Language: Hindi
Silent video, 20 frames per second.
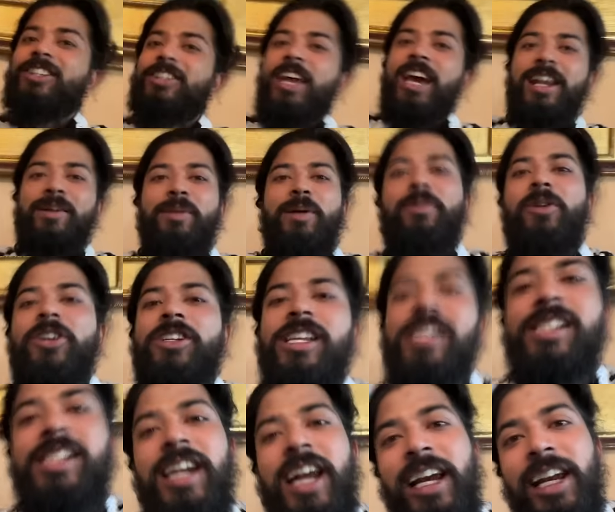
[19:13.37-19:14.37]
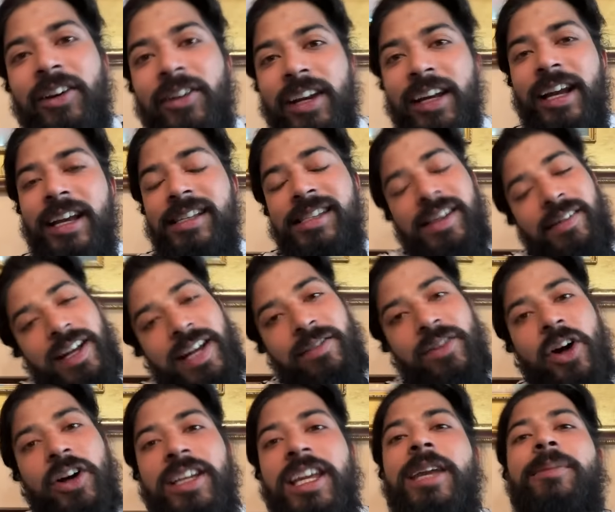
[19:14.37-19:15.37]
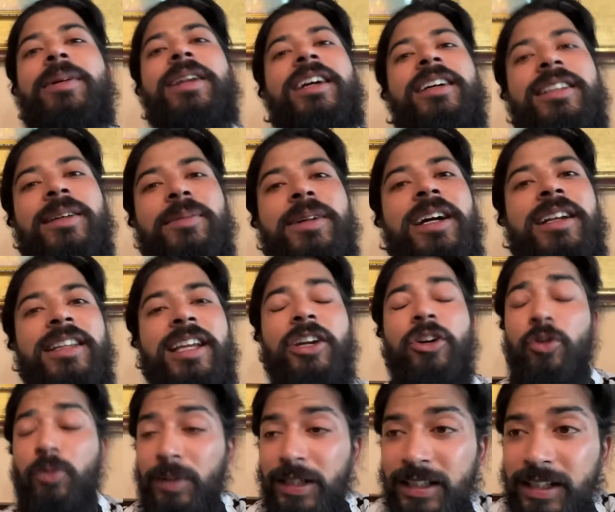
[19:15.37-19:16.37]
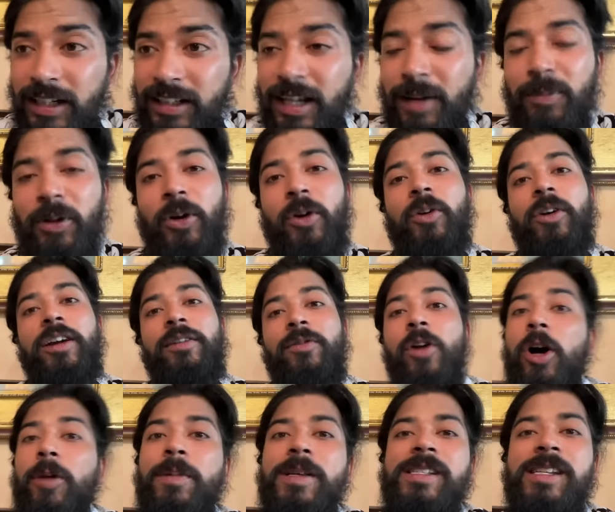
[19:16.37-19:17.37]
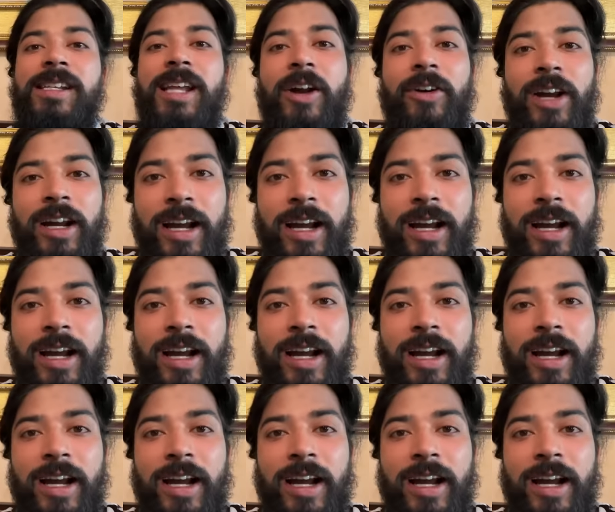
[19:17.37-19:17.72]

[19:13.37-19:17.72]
तो यार अभी हम लोग जस्ट रेडी हो रहे गाइस ये वाला ब्लॉग यहीं पर खत्म करते हैं उम्मीद करते हैं आप लोगों को ब्लॉग पसंद आएगा